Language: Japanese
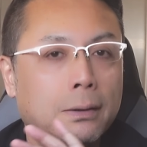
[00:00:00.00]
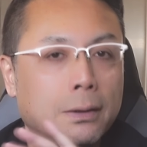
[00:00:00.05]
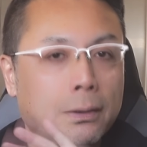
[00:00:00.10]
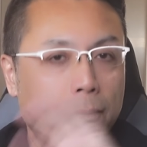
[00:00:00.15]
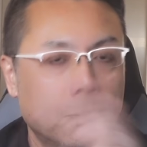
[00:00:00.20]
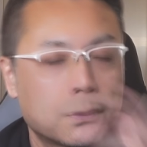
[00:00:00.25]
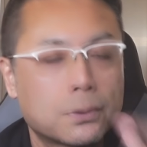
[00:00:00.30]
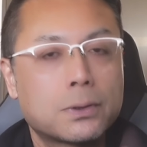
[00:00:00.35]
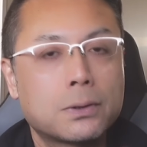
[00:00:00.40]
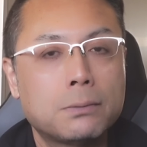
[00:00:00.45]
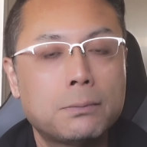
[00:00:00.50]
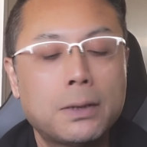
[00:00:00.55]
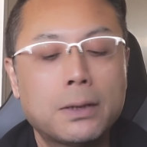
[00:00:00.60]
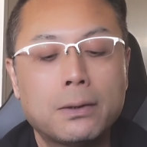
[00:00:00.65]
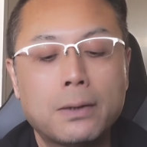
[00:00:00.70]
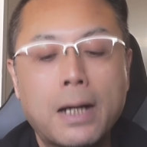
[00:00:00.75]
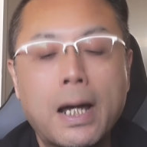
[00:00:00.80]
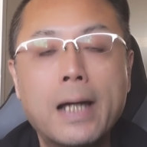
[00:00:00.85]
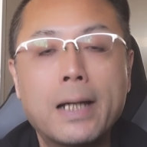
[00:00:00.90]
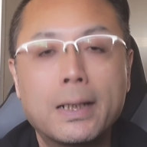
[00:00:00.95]
起動するま
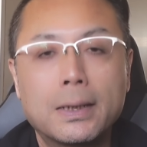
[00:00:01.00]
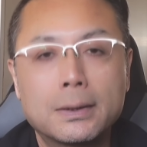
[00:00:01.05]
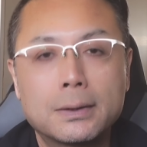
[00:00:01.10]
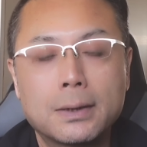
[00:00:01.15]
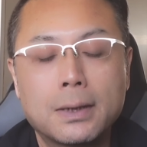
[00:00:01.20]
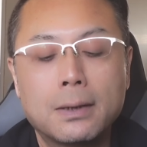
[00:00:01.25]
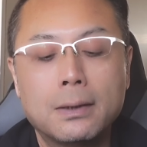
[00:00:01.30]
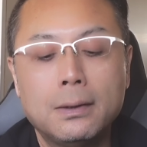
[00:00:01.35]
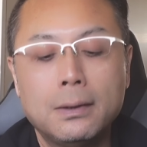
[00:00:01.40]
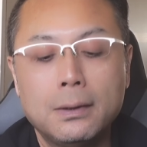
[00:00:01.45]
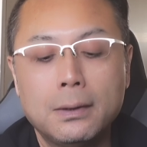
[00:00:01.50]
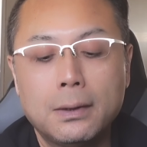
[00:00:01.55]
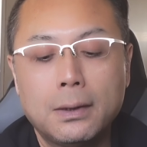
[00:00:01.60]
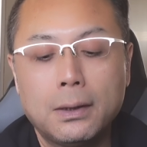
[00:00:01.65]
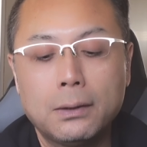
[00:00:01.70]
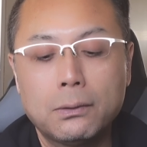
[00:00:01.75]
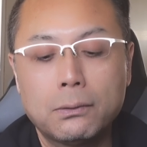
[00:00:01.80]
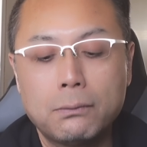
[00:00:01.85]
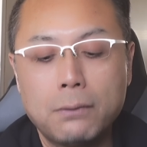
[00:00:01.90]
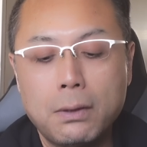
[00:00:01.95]
での速さ
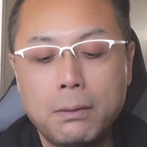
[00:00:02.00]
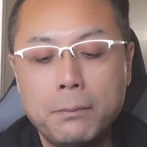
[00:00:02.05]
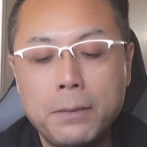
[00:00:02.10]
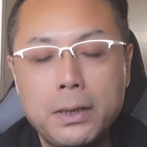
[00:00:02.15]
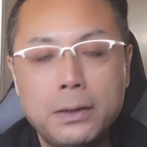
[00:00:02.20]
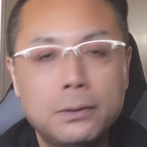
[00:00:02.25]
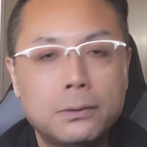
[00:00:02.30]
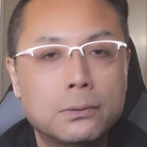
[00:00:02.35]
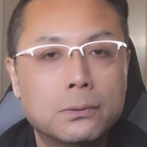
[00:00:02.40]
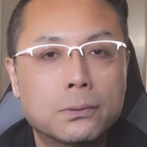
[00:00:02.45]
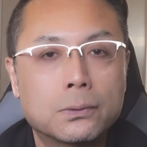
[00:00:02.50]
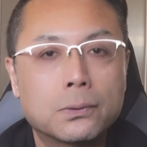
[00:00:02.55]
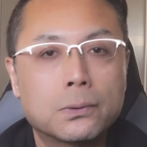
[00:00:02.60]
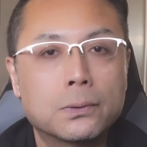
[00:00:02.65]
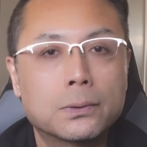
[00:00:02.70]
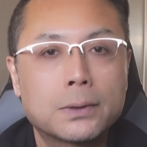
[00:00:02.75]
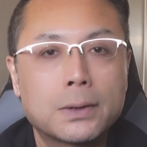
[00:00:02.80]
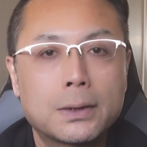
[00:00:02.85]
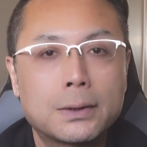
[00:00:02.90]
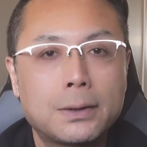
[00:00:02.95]
あとはメニューの
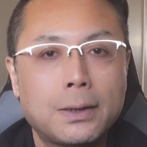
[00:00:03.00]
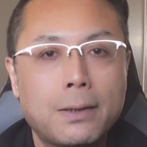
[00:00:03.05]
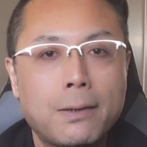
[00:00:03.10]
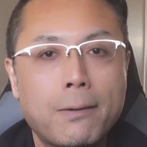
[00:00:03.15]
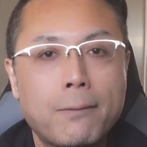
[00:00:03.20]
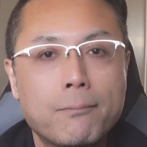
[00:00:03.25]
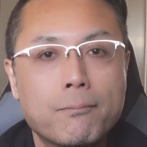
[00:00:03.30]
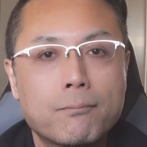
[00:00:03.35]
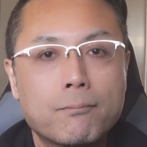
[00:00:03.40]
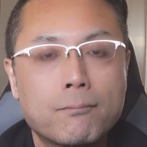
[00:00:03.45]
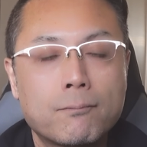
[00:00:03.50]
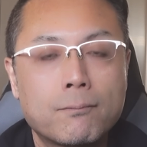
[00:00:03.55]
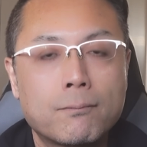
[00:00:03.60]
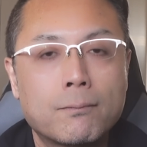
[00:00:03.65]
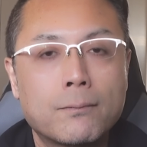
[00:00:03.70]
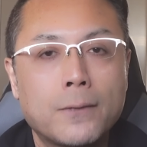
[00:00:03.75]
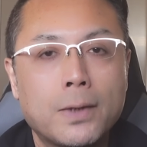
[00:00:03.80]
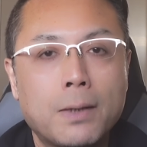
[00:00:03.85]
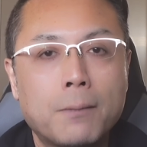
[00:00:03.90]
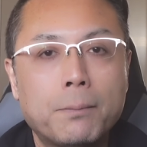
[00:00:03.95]
操作性う
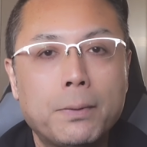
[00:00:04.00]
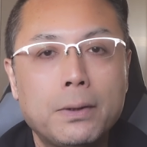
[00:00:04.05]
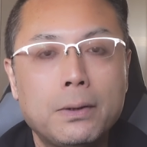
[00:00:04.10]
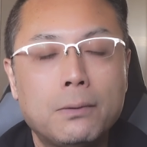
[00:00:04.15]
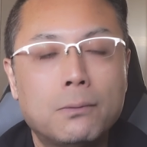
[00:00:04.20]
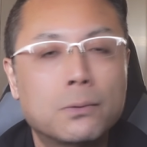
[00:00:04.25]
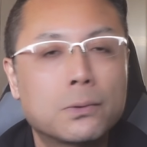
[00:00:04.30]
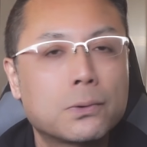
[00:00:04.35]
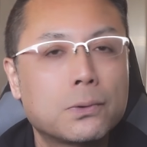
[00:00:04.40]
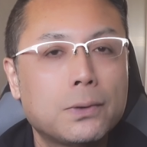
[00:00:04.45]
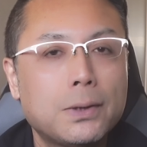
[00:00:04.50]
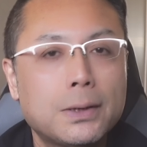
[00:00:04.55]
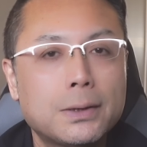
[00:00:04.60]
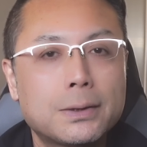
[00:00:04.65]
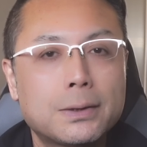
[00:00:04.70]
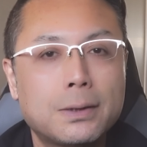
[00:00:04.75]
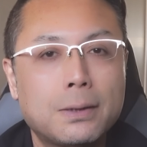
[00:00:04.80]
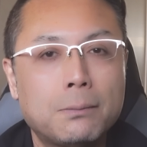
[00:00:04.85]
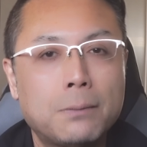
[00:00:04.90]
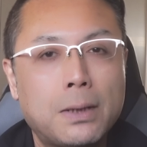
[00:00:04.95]
ん、やっぱりね遅いや
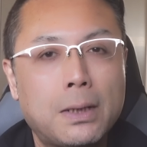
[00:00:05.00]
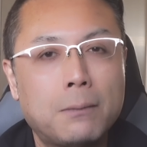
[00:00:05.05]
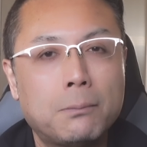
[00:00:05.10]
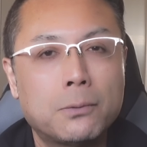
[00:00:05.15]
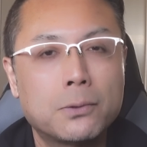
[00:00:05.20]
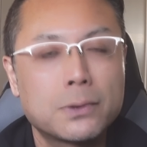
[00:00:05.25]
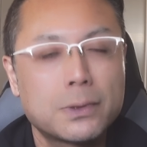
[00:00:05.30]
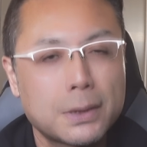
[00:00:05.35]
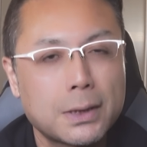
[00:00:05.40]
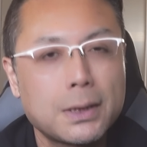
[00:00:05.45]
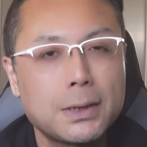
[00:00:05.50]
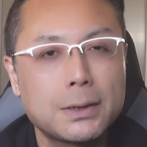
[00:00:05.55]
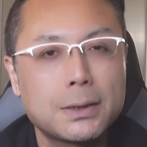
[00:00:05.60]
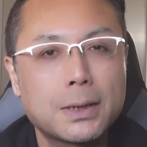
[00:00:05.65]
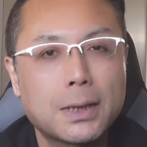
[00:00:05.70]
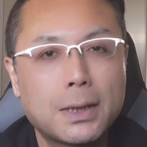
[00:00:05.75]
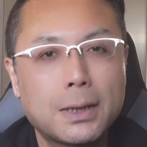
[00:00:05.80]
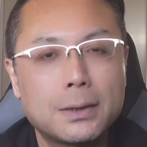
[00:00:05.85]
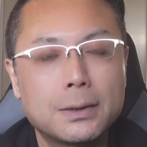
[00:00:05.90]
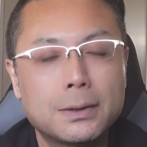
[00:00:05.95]
つってまあもっさりし
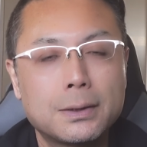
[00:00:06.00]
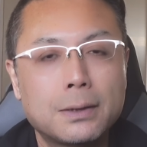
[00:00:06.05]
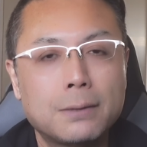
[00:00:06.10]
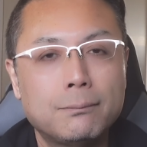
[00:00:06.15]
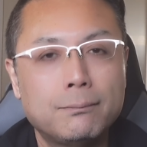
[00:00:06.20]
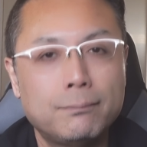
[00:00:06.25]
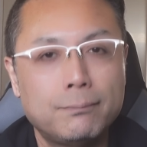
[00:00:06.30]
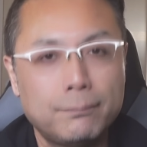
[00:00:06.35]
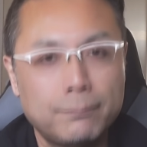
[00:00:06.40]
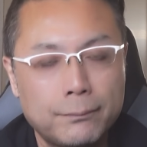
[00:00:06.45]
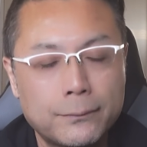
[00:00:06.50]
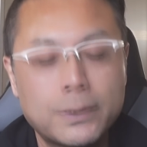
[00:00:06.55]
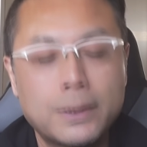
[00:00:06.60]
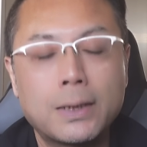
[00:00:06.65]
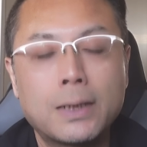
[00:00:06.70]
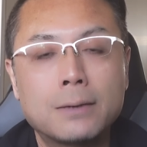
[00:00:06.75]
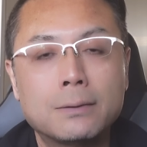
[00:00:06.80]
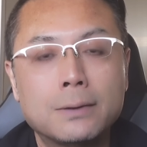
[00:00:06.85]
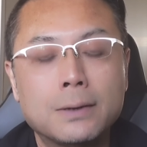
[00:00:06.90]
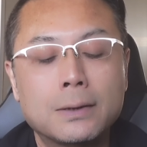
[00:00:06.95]
た感じでうんっ
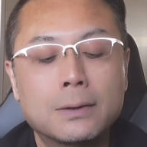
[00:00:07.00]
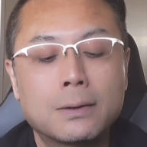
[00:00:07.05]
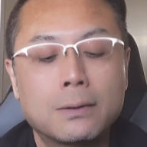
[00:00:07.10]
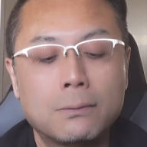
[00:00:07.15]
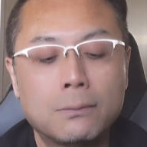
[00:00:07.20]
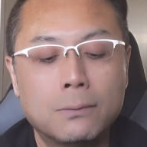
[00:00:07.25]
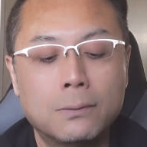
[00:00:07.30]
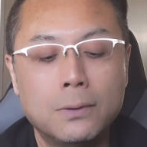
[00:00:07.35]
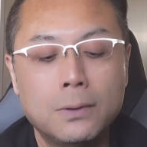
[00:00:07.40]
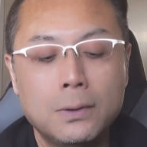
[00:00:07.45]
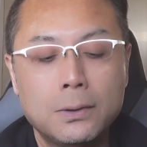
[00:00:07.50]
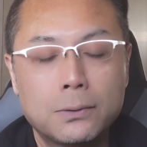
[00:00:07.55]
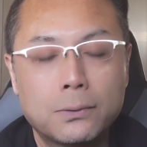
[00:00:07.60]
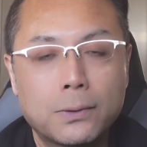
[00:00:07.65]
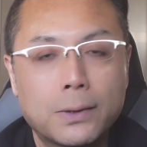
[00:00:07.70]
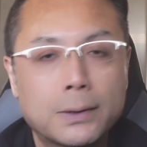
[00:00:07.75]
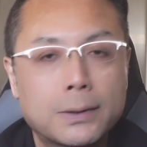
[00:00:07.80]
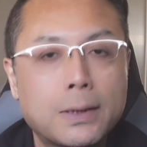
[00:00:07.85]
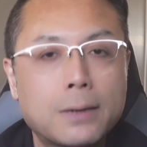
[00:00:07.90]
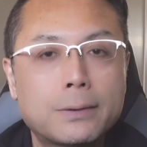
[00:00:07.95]
てなるんですけど
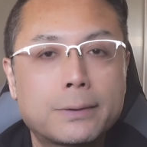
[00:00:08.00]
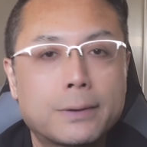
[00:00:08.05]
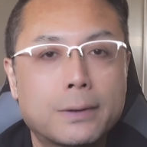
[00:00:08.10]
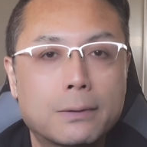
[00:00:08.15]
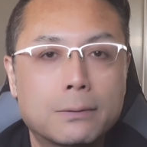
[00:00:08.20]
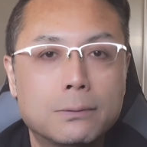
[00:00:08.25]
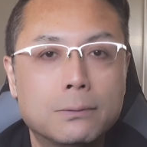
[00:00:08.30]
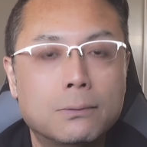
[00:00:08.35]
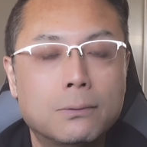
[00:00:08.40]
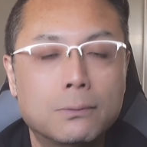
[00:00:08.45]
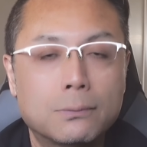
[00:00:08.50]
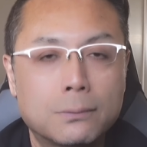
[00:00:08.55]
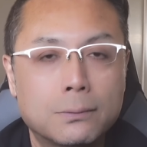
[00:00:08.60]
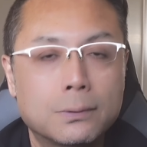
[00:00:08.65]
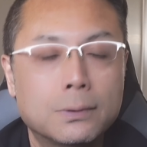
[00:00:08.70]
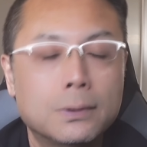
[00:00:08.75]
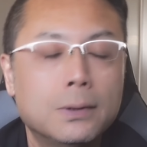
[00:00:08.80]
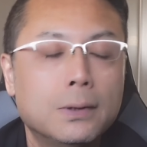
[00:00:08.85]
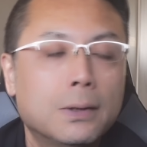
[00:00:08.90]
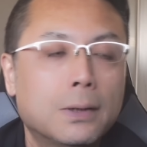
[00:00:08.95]
それがサクサク動
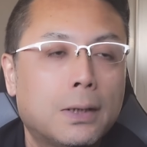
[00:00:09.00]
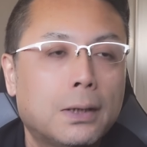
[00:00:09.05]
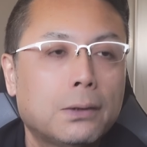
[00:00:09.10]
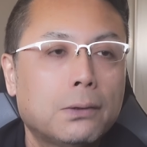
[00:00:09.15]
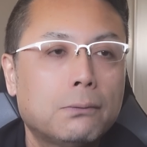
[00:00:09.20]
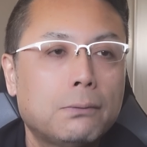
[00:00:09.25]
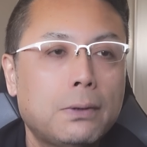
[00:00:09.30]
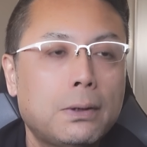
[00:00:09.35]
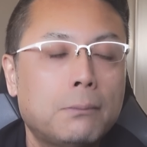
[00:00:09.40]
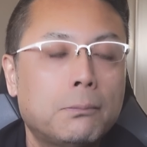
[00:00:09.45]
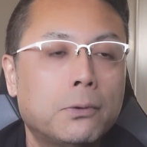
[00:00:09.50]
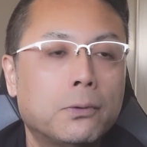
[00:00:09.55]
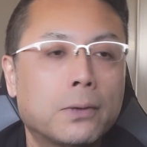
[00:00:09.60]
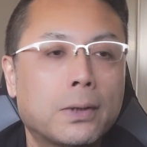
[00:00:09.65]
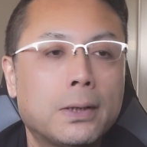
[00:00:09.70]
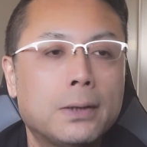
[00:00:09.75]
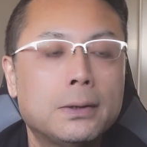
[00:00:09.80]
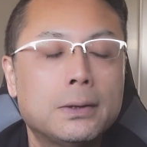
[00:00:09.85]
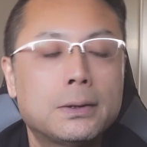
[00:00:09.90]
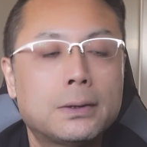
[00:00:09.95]
くあとはもう
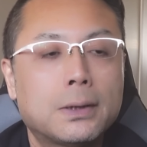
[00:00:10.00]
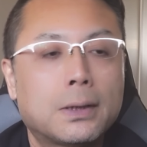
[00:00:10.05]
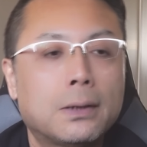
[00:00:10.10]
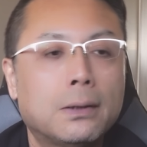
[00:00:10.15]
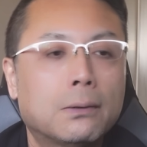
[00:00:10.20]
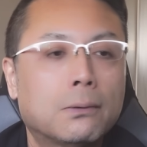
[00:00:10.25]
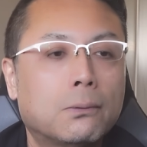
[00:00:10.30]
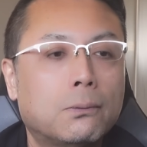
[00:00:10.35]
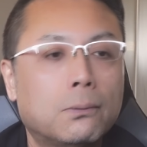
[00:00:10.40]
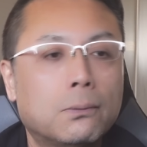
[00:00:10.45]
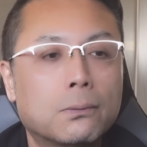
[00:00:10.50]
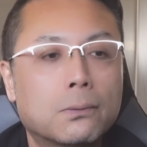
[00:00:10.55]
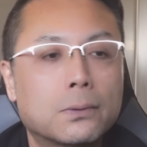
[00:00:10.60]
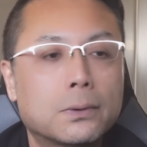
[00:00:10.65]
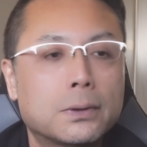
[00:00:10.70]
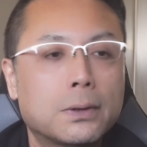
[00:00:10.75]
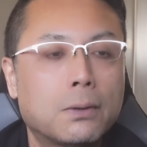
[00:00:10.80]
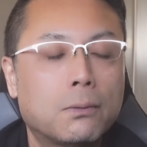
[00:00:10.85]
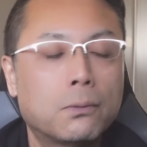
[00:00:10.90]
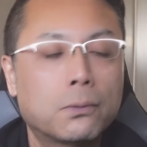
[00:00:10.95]
現実的なところ
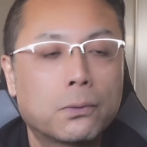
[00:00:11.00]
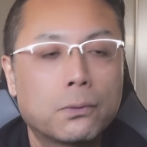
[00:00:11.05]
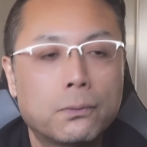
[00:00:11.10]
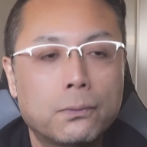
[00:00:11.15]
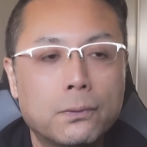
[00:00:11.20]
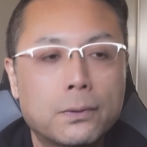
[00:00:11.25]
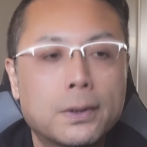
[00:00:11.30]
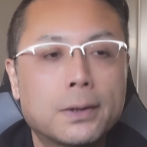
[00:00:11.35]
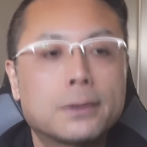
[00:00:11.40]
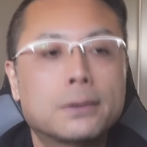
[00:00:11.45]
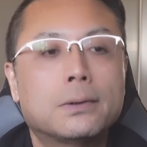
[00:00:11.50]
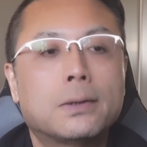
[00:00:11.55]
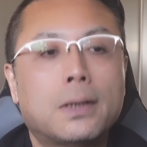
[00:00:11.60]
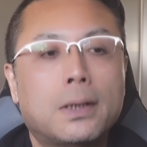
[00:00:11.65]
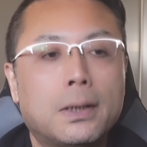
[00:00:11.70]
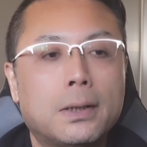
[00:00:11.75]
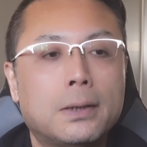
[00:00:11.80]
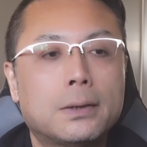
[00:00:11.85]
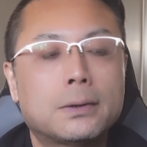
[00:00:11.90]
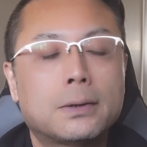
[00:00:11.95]
としてオートフォーカスの
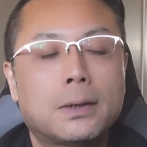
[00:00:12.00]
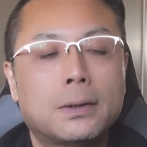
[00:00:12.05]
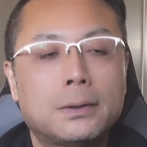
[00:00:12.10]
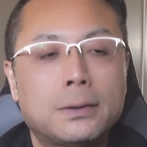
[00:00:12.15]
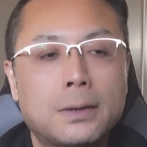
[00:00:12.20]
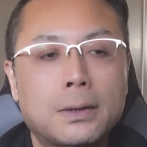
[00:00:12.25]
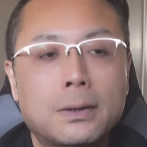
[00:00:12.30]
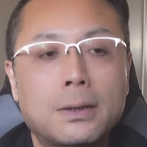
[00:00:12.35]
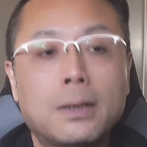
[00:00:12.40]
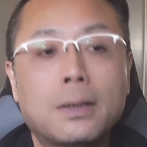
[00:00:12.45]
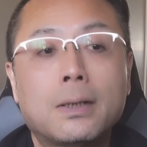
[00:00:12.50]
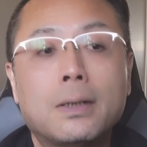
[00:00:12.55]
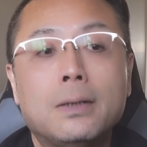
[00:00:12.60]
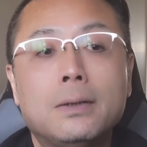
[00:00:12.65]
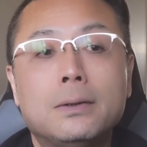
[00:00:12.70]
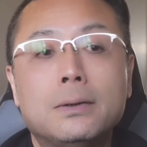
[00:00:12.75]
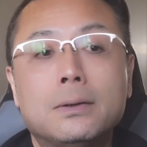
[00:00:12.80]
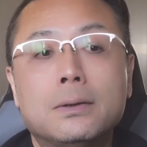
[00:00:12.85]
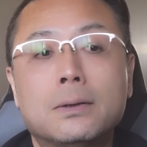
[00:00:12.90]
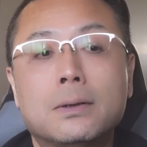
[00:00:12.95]
速さ被写体
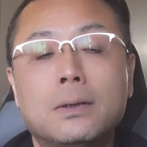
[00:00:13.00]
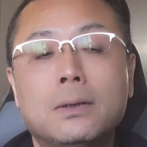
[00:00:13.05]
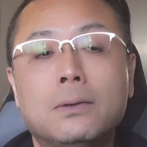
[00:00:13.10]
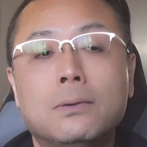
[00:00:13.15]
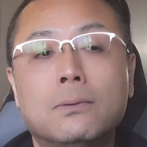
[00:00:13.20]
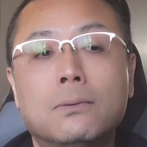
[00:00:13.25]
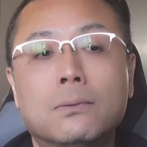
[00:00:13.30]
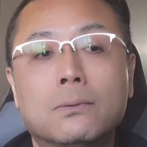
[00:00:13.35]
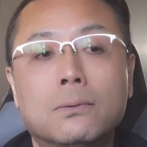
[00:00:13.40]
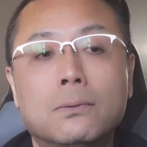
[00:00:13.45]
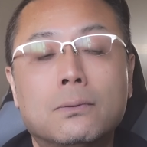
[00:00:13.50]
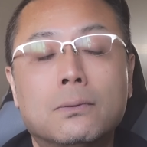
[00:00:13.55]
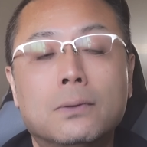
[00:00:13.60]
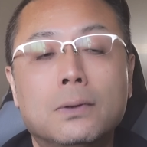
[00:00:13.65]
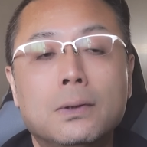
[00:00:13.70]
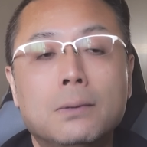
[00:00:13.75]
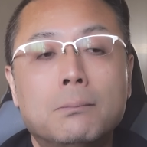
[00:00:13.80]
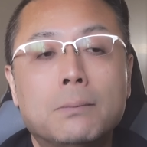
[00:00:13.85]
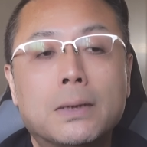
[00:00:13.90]
検出機能の、